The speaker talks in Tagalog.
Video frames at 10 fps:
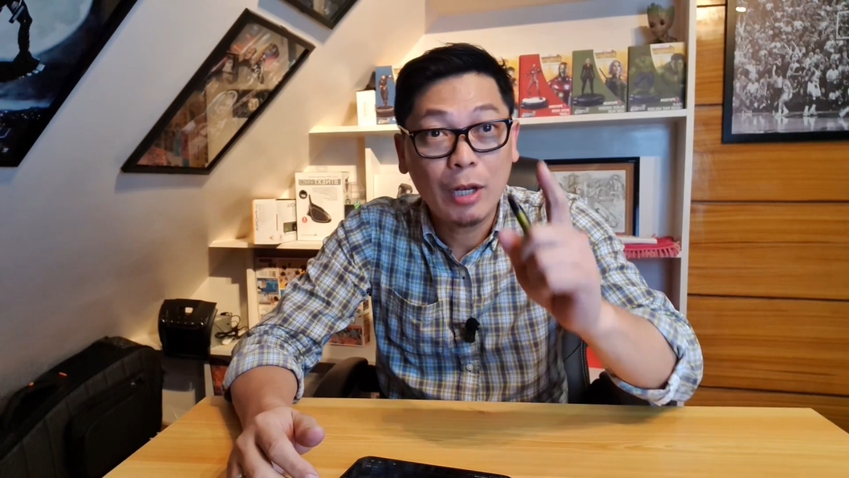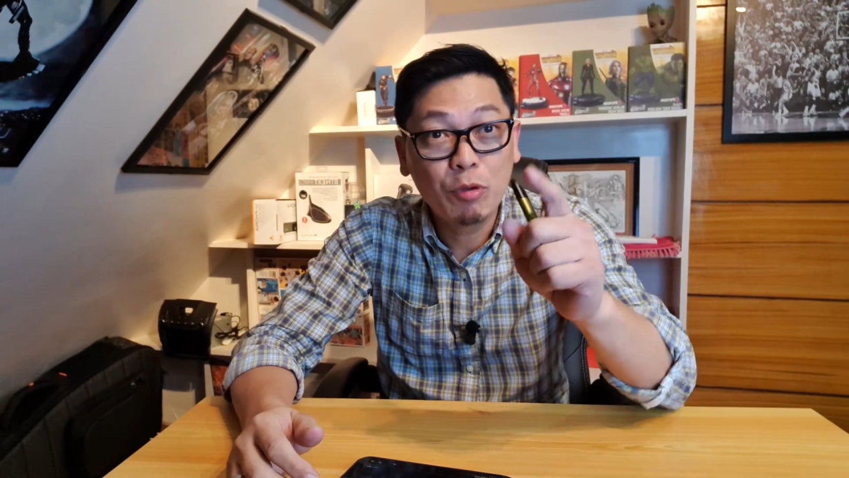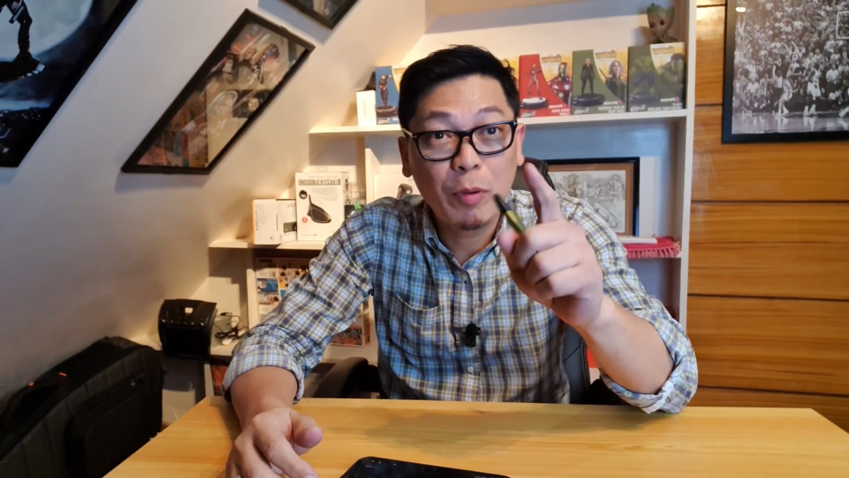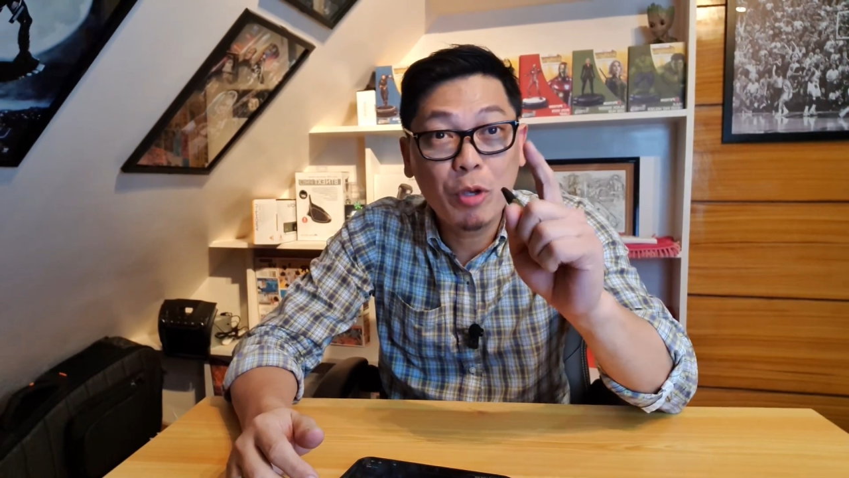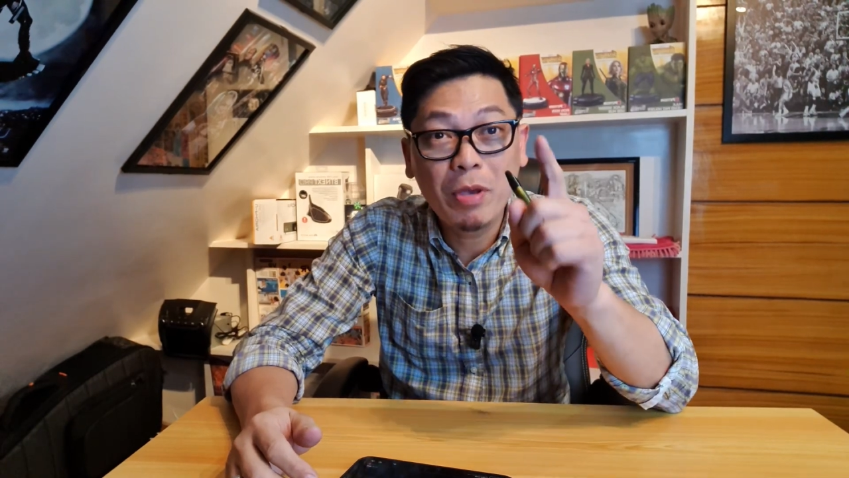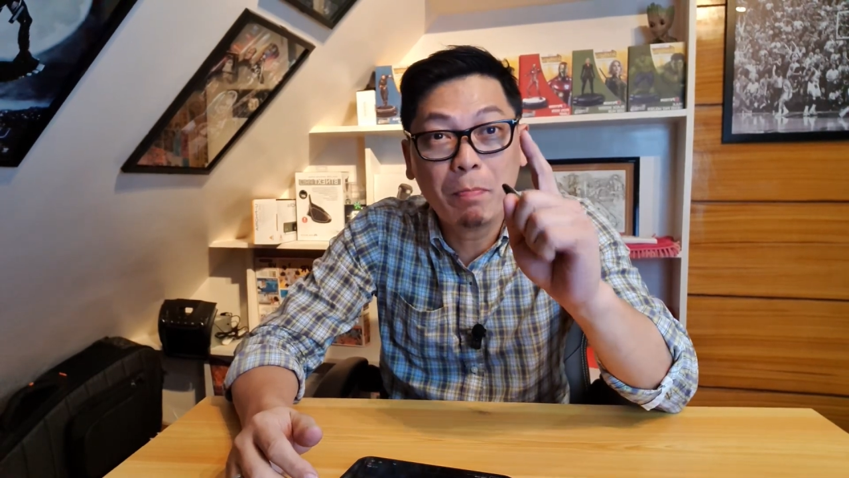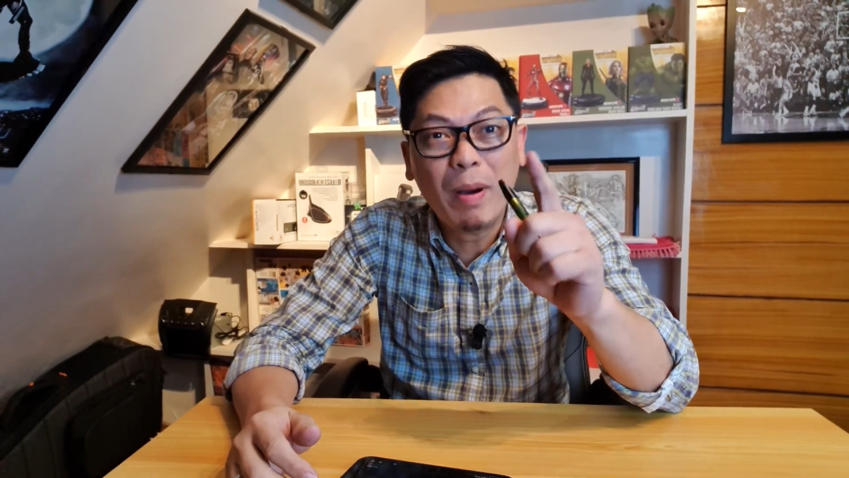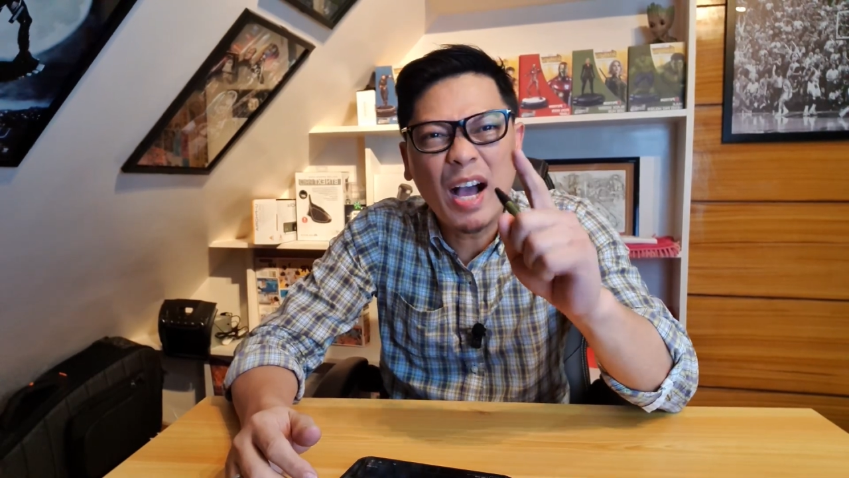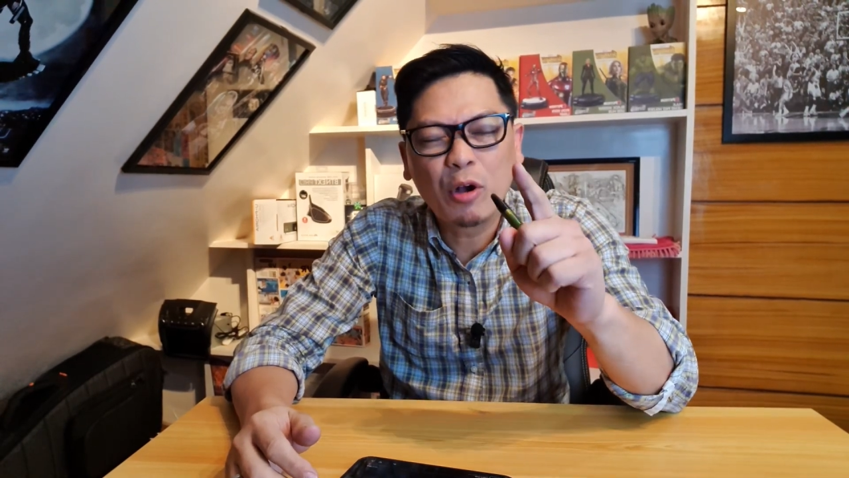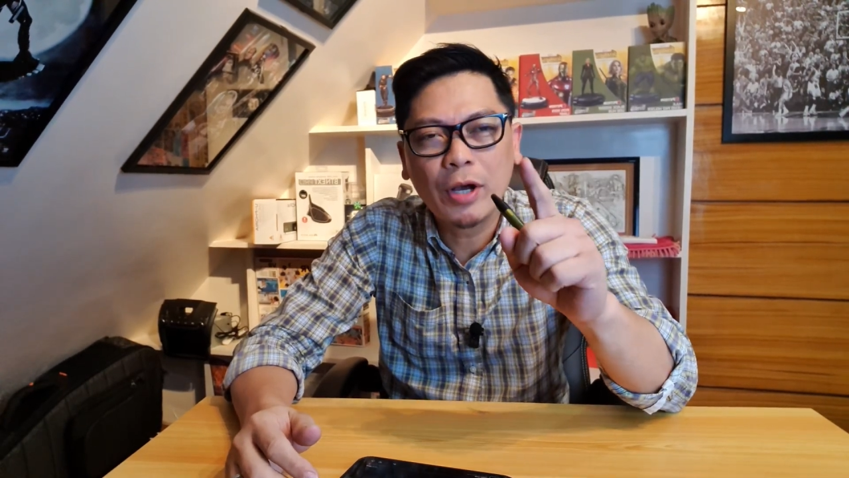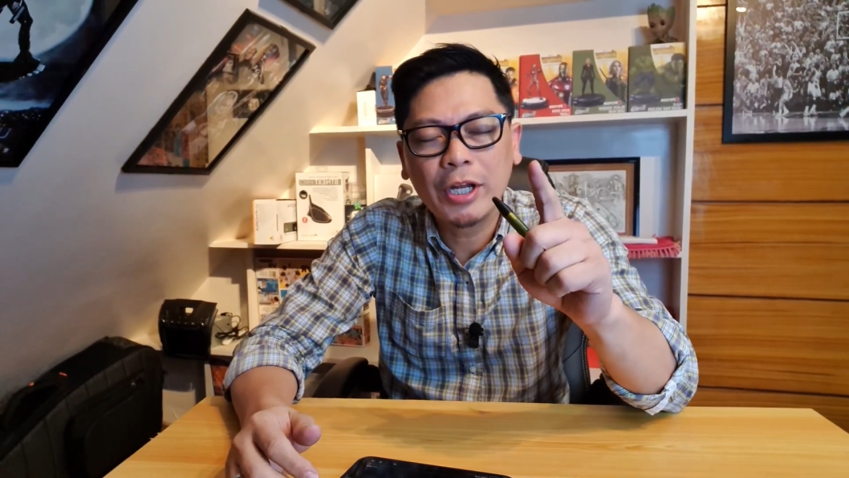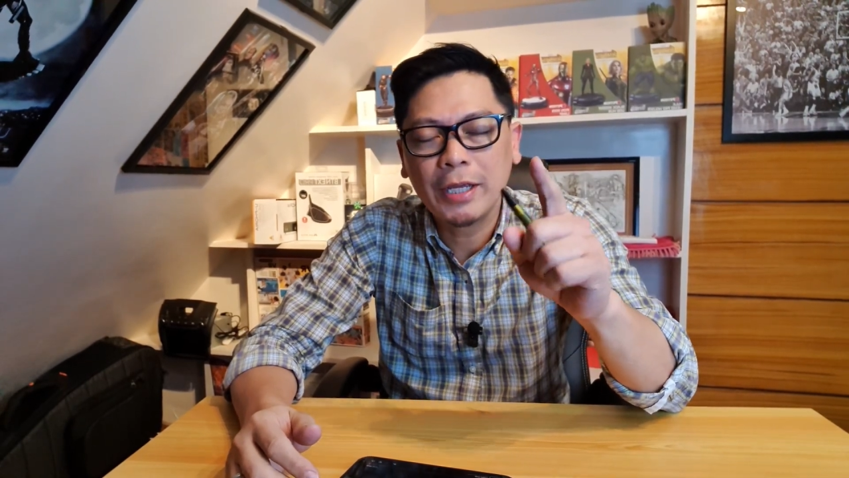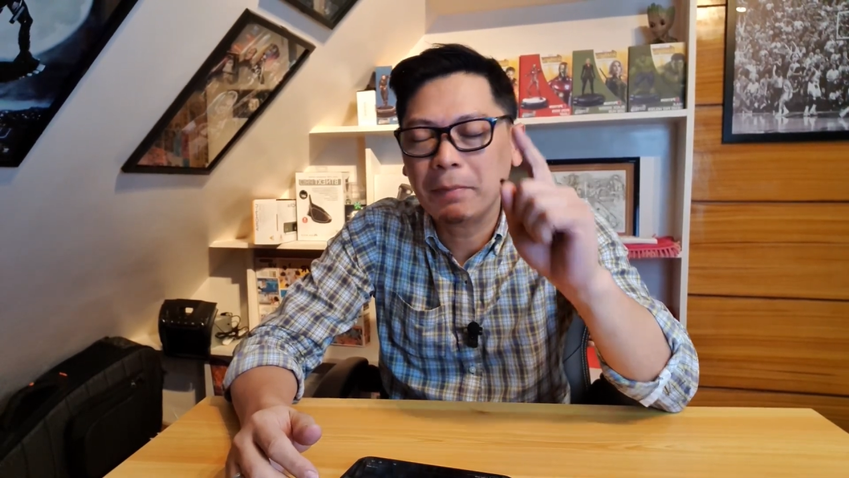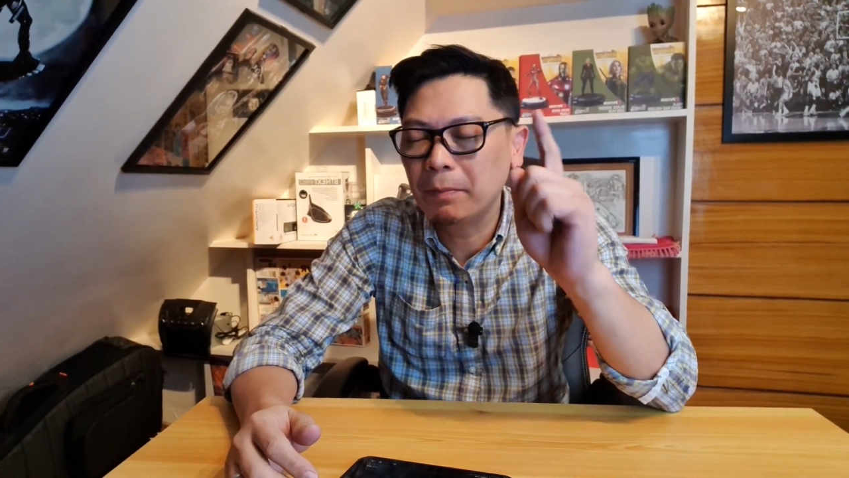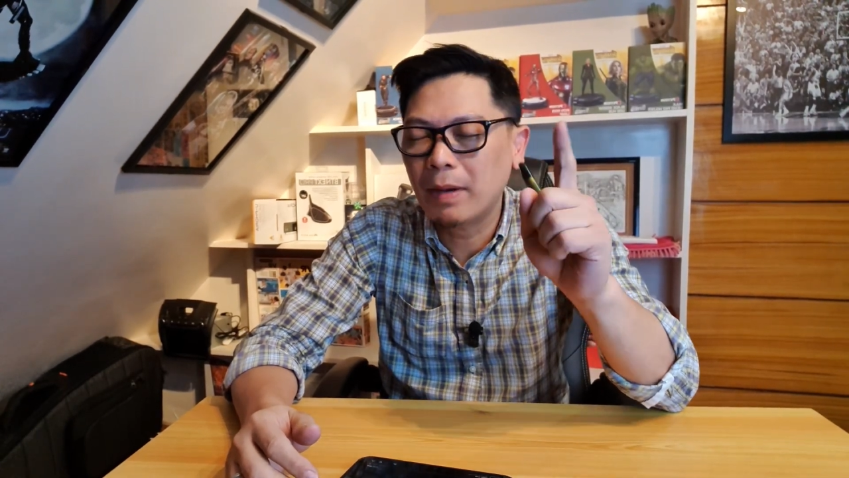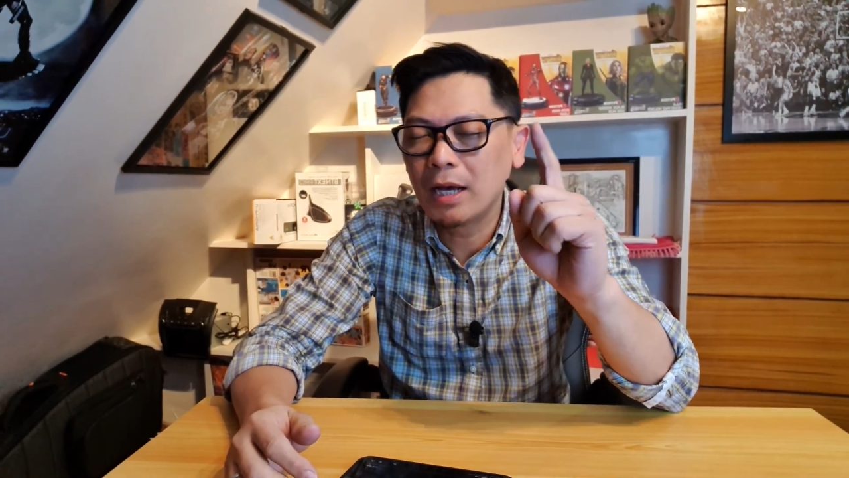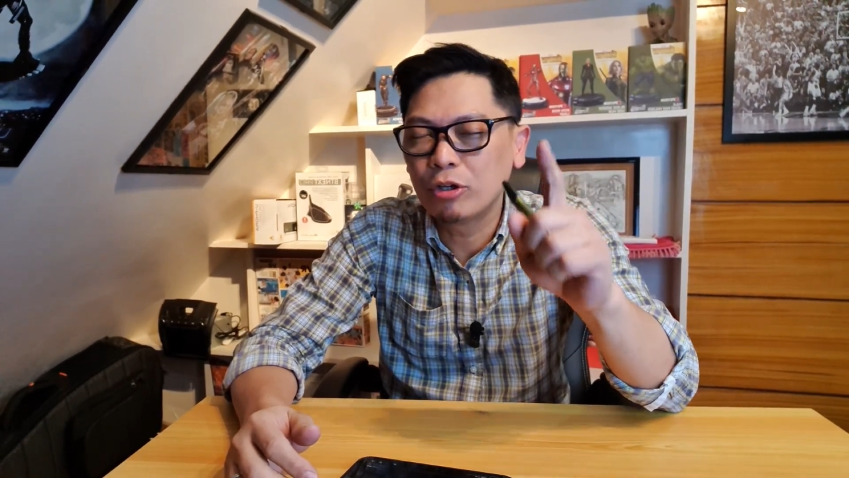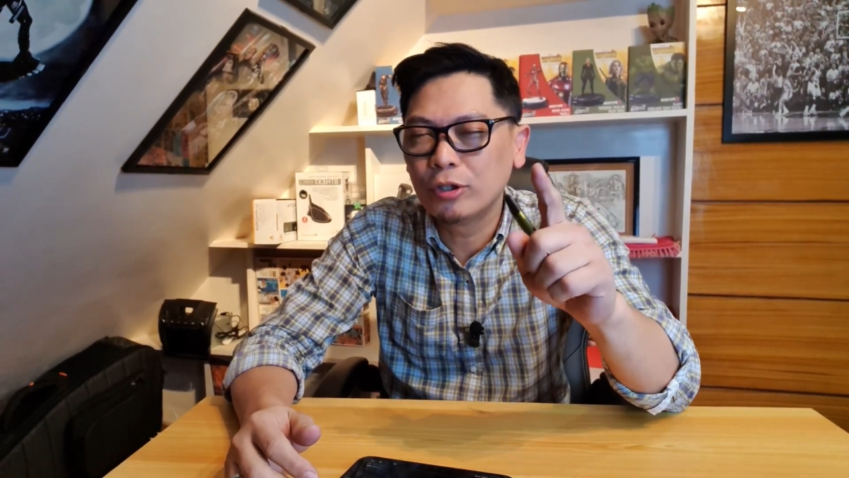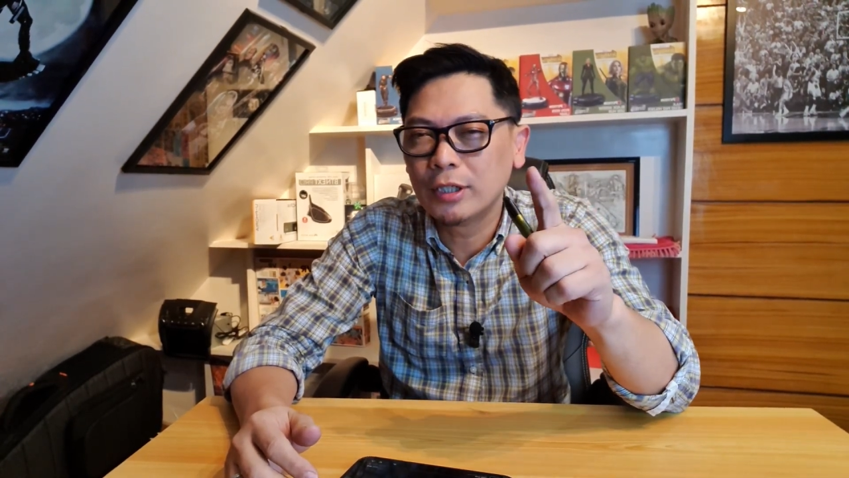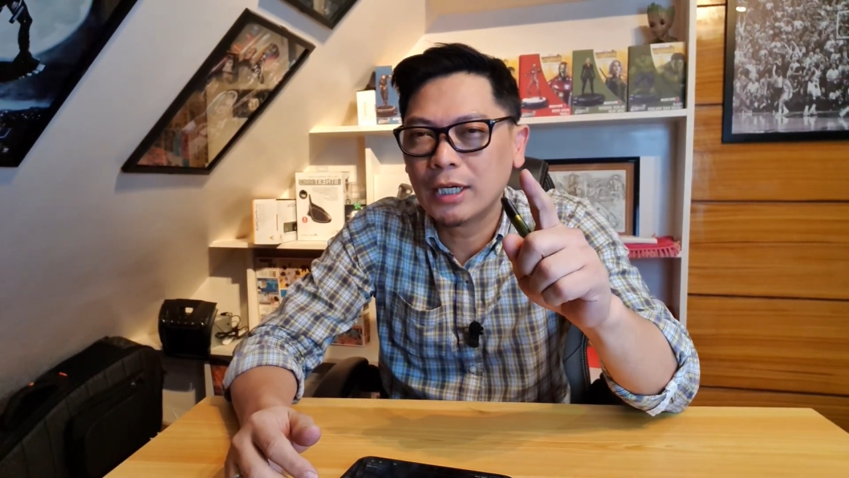Alam niyo ba yung may bagong ano eh, may
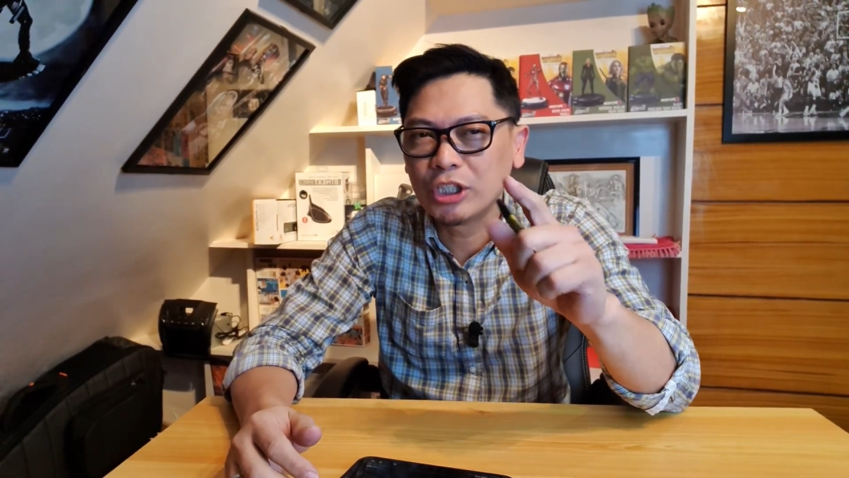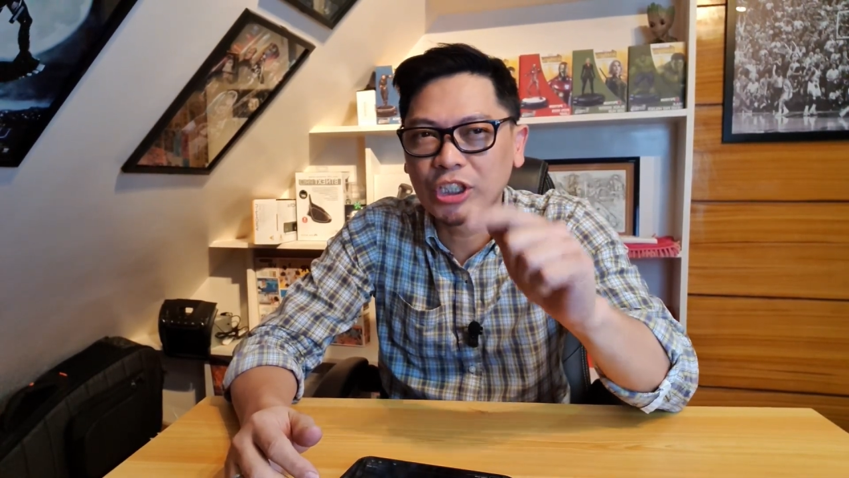bagong uh,